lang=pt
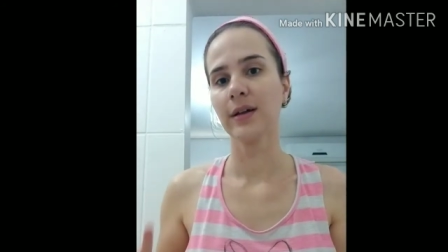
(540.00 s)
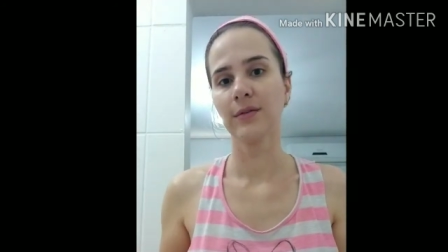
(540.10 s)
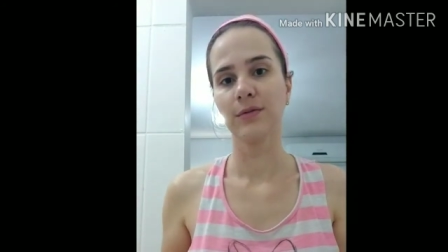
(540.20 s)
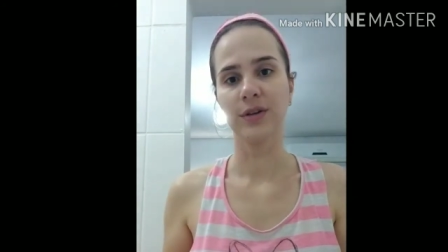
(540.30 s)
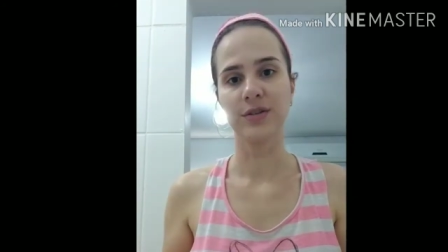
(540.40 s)

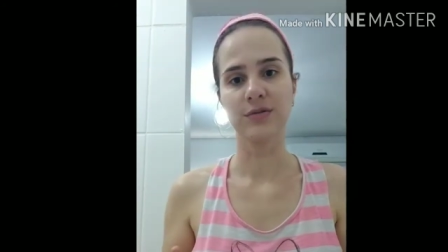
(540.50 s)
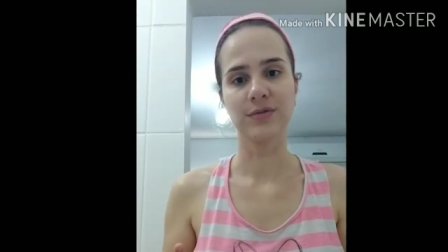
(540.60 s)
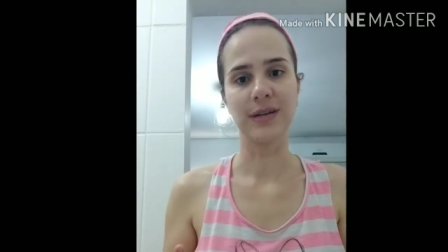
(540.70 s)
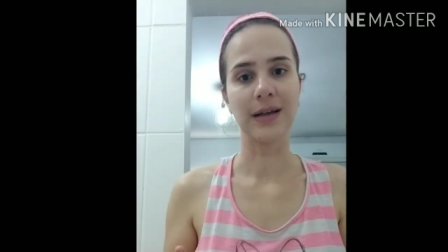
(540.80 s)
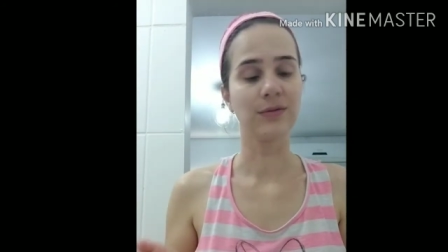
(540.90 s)
nunca tinha
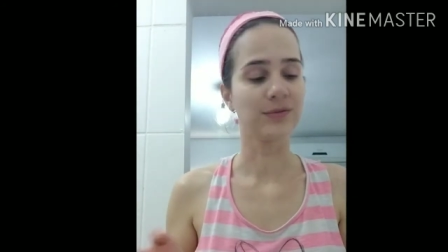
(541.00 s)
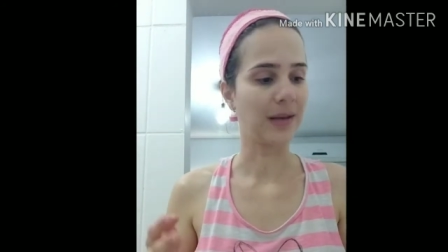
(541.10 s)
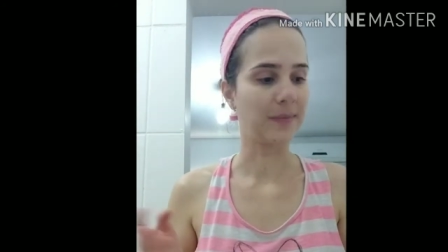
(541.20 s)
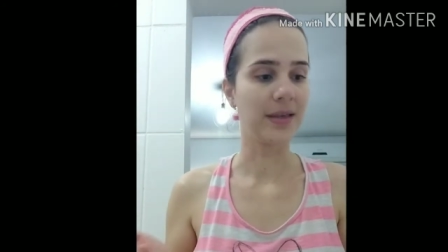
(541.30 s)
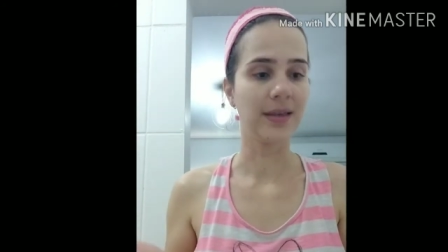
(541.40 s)
usado, não
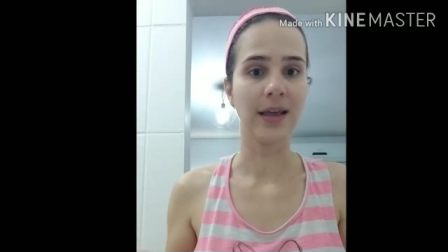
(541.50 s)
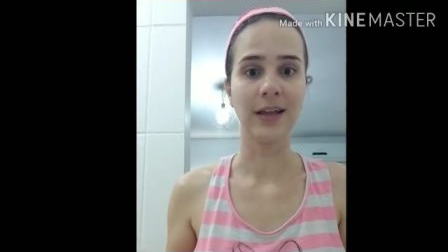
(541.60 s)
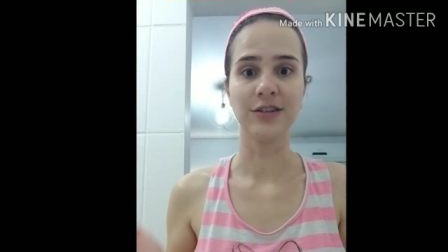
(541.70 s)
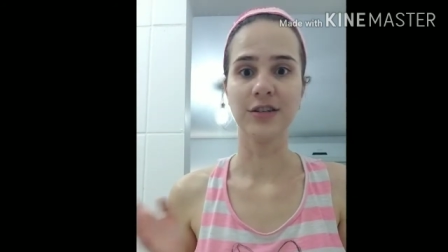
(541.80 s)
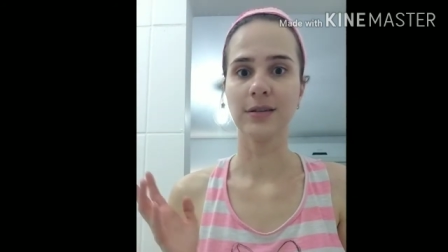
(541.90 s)
sabia que
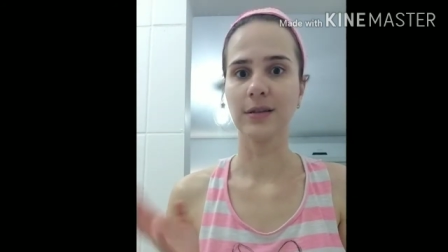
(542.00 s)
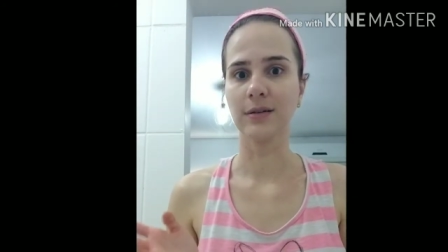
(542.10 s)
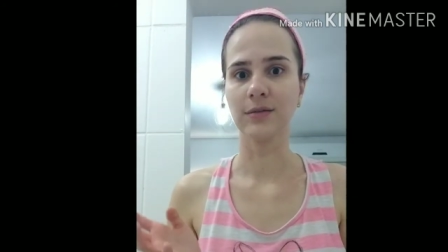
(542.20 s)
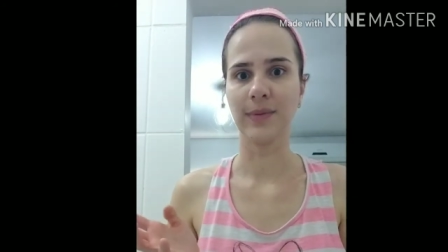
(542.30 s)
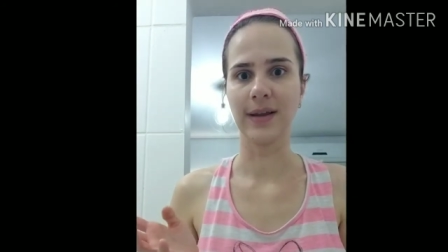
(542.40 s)
rendia
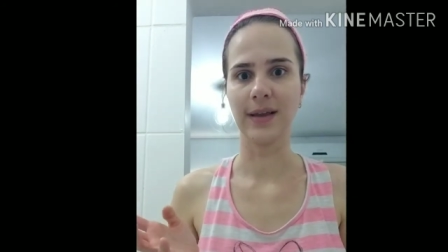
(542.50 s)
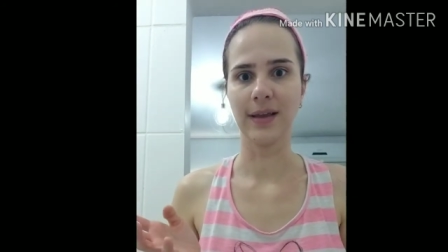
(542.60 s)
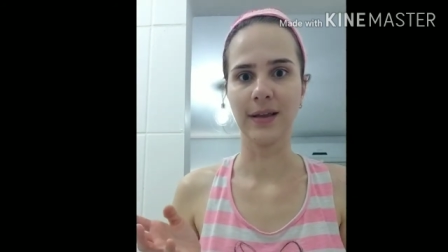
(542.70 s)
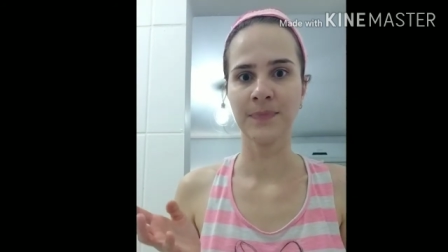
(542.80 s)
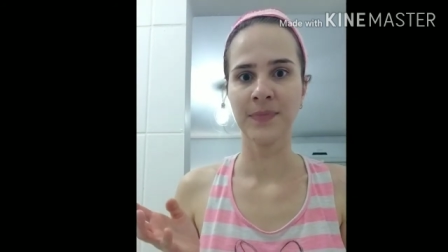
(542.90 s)
tanto Mary
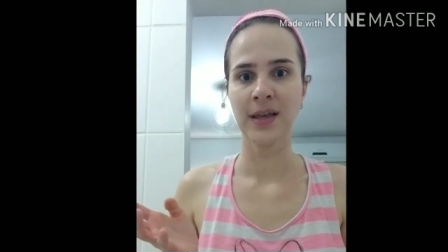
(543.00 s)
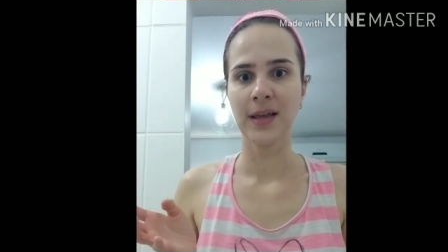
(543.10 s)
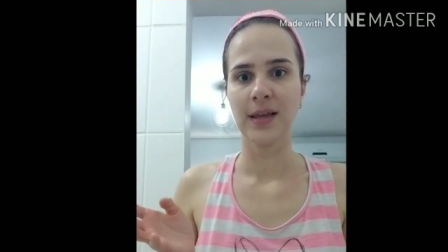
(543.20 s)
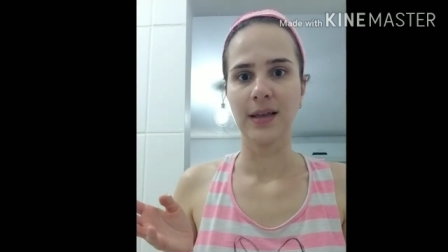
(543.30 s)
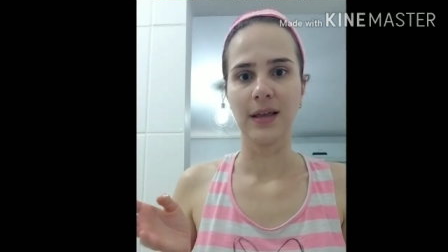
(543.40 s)
Kay.
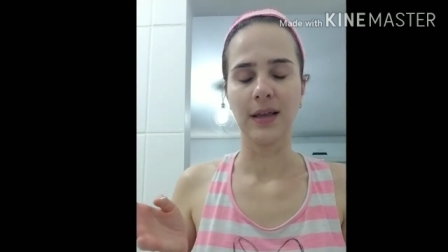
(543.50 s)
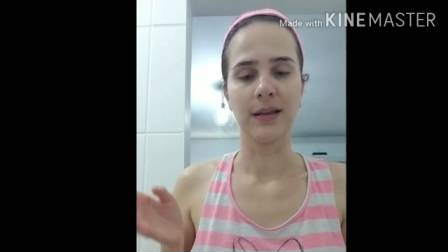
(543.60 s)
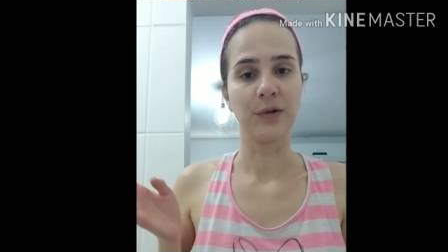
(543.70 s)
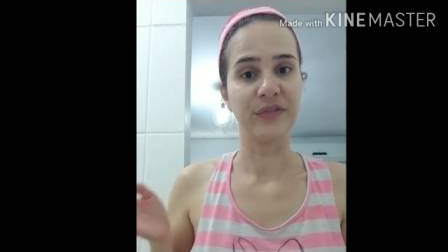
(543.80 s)
E tem um